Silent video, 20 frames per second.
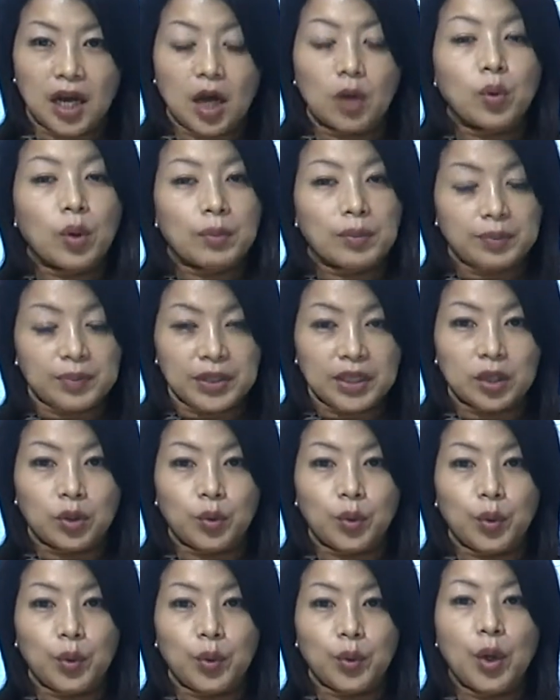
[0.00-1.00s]
而我们
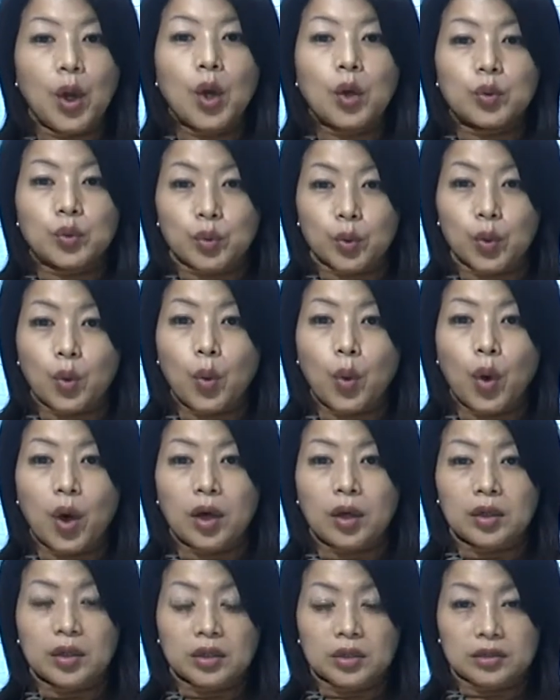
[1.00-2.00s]
频率如
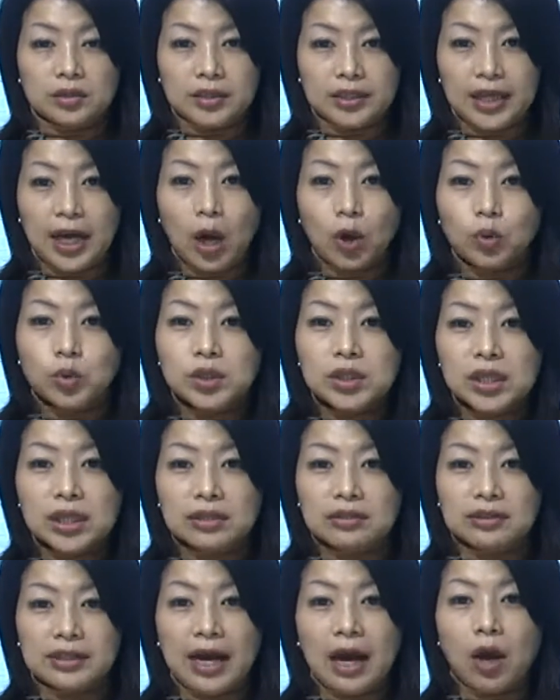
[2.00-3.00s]
果调
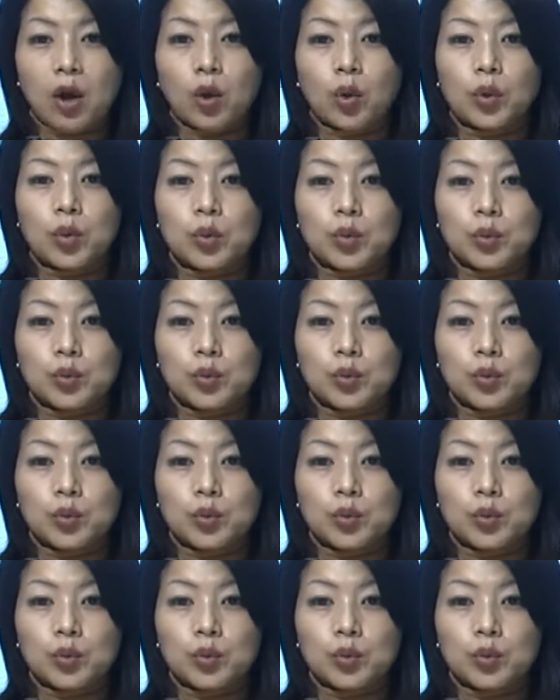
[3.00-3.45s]
整到